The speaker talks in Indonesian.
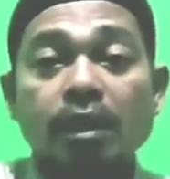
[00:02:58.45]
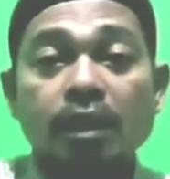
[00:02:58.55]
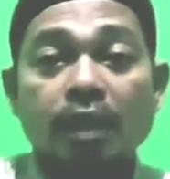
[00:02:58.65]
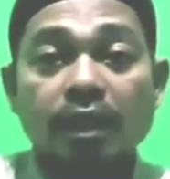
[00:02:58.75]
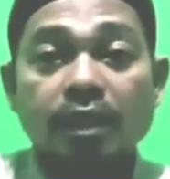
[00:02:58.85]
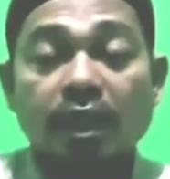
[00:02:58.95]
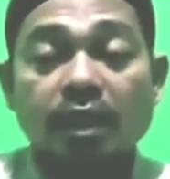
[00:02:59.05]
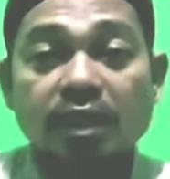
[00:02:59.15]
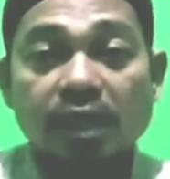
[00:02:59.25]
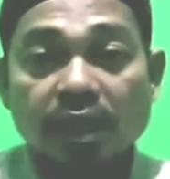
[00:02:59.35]
Dan yang
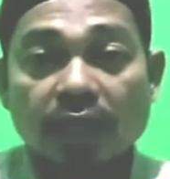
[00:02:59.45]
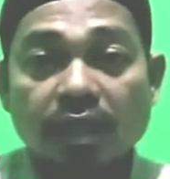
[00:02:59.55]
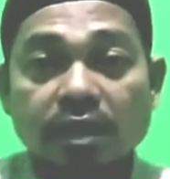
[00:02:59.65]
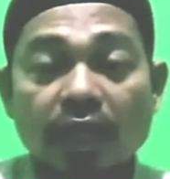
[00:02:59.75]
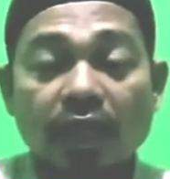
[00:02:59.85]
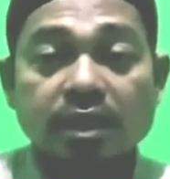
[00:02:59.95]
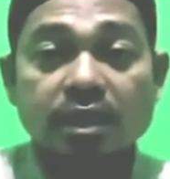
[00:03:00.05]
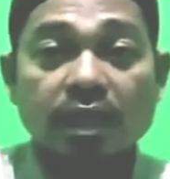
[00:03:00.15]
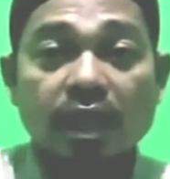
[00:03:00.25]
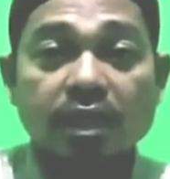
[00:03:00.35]
ketiga, jangan
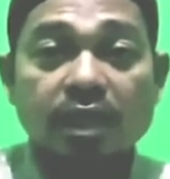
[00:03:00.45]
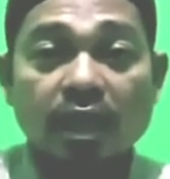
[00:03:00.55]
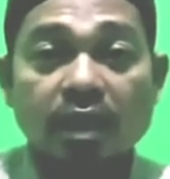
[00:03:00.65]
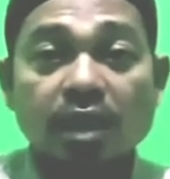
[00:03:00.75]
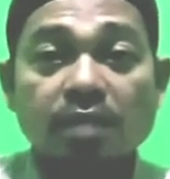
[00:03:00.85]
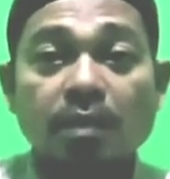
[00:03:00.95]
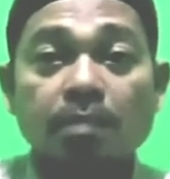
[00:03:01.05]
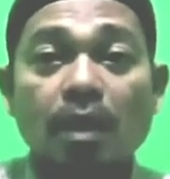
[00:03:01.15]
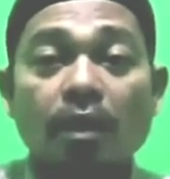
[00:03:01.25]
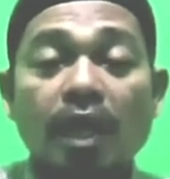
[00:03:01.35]
sekali-kali
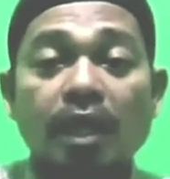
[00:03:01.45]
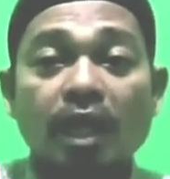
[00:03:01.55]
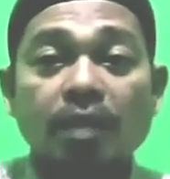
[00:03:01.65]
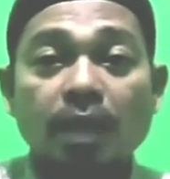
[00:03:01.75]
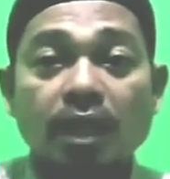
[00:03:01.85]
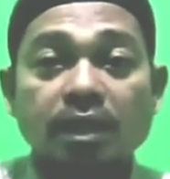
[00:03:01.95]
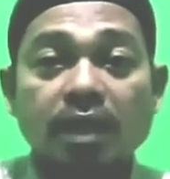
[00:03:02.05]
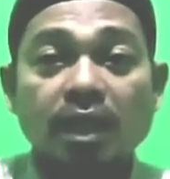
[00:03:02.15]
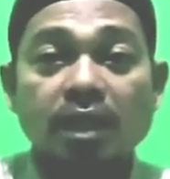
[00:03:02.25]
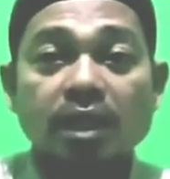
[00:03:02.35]
membawa anak
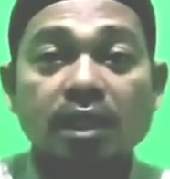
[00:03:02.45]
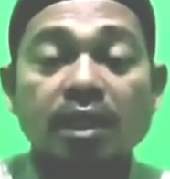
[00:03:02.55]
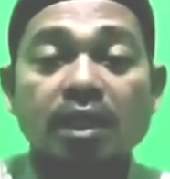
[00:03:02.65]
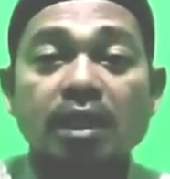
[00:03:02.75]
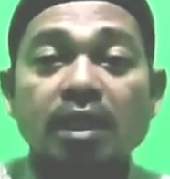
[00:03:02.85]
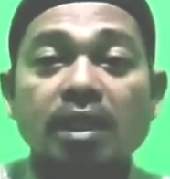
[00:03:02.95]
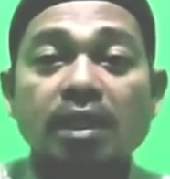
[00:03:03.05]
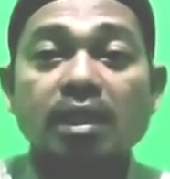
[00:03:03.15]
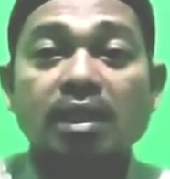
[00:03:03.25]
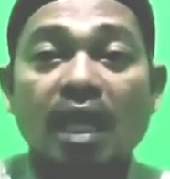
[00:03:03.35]
balita ini ke